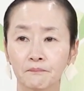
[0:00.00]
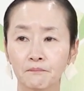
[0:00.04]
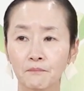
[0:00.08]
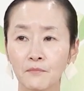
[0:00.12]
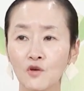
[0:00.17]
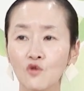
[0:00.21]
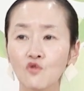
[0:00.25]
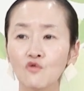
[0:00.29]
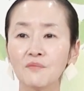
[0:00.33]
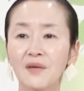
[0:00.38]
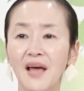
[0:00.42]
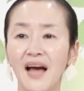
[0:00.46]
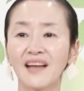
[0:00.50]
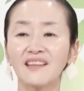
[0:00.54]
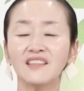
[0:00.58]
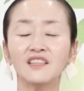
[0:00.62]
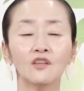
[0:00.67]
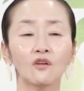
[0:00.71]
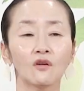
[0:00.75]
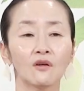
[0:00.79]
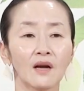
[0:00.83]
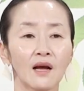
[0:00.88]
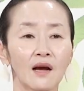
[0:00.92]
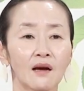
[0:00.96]
미움이 안
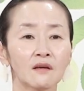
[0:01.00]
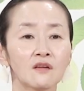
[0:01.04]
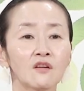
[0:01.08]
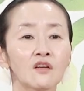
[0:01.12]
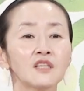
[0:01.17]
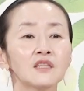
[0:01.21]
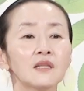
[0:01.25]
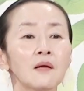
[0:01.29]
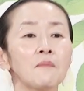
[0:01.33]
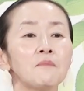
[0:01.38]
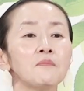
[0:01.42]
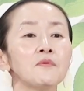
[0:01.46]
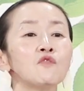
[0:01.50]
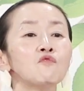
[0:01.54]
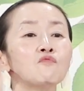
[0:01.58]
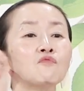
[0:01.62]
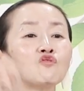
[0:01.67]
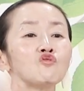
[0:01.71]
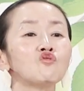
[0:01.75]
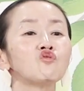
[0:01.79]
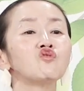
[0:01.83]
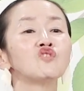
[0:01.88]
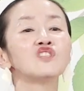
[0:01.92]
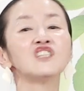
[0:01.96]
일어나. 그렇기 때문에
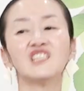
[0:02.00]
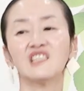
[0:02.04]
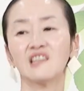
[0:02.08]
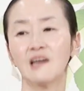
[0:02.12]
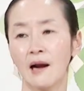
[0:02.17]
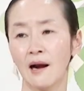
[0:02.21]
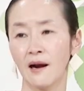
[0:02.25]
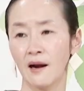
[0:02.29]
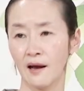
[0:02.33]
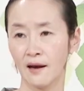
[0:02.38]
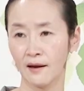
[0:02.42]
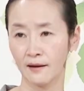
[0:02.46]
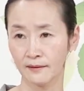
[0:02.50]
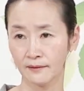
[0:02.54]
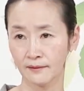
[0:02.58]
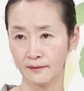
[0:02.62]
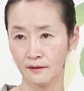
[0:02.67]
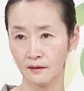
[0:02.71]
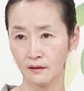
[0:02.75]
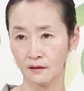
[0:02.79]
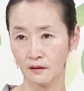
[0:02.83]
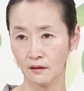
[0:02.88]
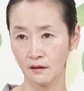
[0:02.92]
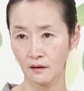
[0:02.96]
미움을 주지를 않아.
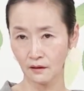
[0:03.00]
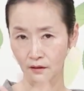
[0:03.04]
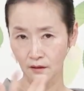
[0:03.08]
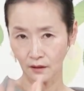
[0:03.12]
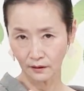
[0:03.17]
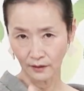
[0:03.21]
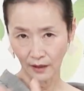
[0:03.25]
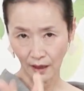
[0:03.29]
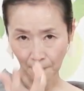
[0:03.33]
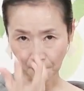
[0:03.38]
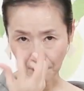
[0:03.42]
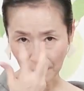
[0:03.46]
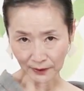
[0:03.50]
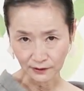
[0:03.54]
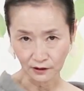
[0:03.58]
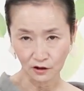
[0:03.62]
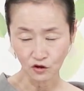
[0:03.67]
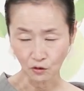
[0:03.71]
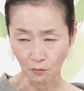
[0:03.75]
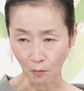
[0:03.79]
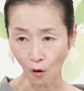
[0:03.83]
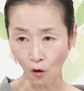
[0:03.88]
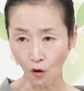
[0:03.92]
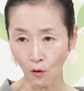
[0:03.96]
그냥 내가
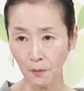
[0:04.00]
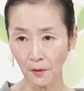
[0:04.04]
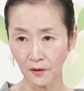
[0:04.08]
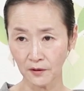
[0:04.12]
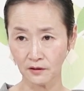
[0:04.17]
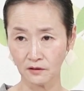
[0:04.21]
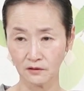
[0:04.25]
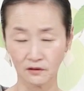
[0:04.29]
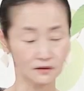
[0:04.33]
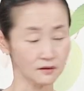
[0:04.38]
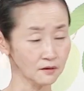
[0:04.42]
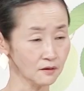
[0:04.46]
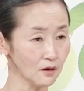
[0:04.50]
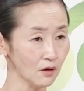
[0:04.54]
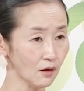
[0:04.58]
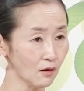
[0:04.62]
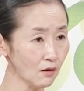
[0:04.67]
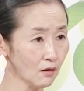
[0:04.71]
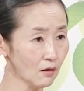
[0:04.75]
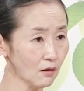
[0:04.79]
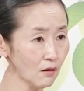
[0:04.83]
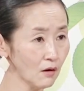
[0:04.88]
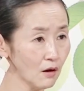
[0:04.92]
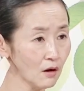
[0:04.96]
받아서 먹어버리거든요.
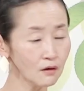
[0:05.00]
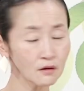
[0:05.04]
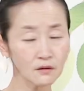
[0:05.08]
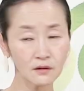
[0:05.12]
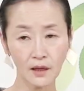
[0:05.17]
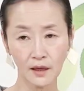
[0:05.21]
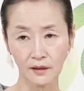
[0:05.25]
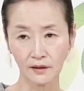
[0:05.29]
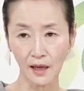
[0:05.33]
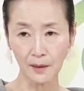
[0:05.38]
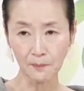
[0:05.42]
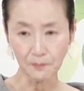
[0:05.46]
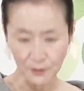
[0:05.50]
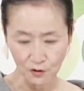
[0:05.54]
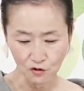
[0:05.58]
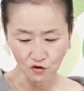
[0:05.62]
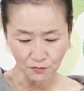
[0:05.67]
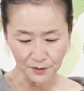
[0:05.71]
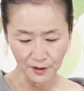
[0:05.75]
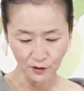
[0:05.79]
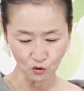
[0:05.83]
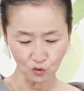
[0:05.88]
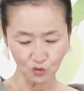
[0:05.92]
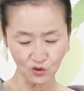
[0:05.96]
근데 내
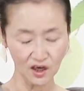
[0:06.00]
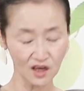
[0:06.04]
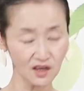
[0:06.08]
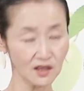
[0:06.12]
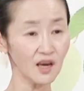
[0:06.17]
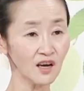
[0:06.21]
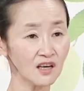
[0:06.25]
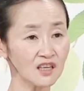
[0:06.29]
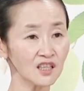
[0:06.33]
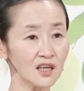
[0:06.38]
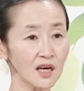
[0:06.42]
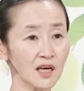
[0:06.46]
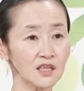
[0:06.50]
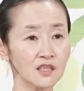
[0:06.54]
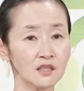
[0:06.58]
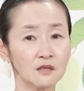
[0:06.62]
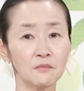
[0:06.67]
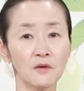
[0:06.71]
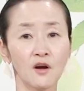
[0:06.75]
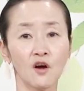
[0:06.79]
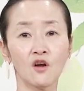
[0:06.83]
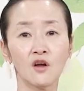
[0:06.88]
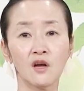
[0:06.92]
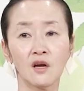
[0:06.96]
미움의 존재가 이렇게 크게
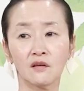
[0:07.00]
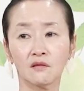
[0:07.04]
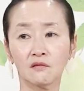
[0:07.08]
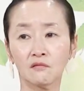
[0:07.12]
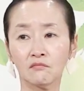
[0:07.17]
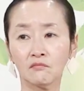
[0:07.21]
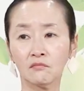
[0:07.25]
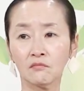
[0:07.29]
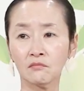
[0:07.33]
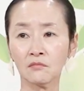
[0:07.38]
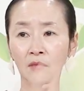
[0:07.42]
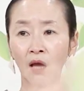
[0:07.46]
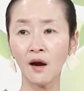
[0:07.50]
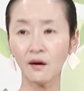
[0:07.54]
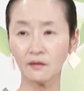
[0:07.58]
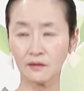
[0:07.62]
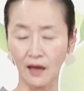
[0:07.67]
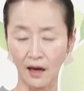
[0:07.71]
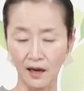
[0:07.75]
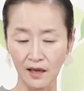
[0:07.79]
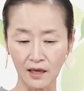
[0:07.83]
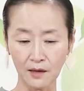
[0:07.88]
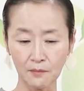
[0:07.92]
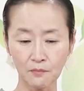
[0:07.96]
있으면 탁
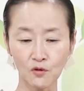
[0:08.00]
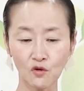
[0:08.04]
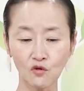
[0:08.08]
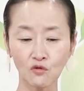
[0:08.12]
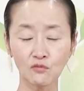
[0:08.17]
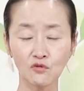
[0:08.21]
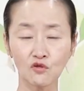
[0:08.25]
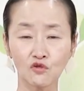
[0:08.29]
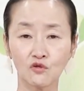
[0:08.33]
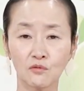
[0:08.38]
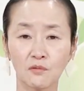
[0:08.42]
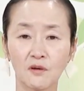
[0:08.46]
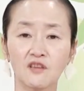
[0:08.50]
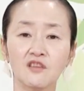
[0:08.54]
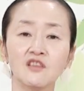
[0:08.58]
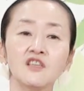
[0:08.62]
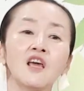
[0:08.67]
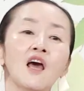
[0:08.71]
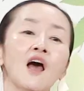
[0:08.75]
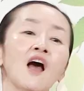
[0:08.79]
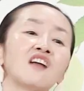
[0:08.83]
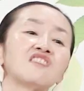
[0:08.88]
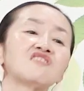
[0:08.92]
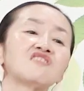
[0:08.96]
나에게 미움을 주면
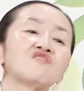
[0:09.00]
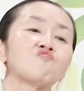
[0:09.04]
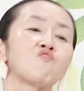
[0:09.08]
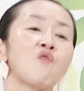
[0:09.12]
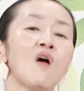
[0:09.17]
이게 같이